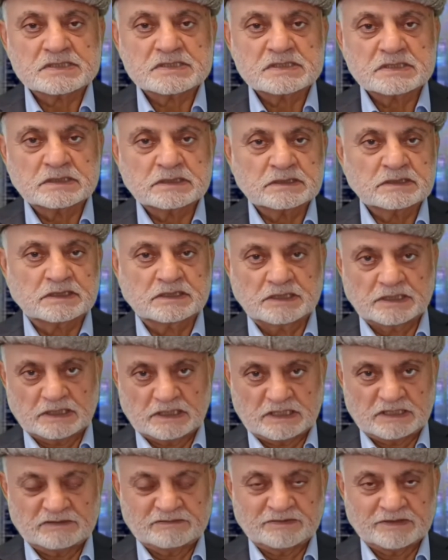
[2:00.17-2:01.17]
सख्त
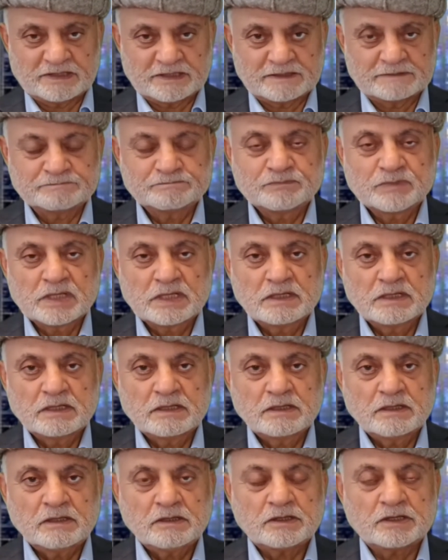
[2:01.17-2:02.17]
ख़िलाफ़ है
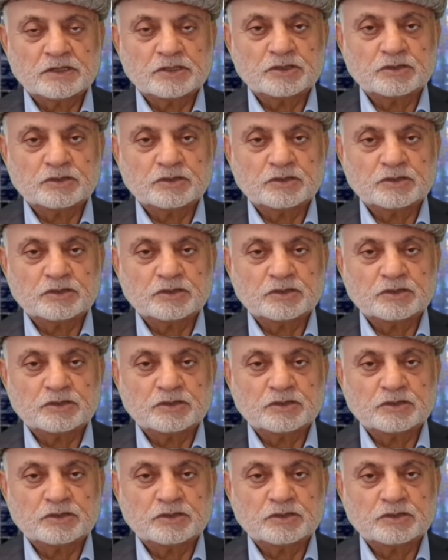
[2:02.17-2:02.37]
कि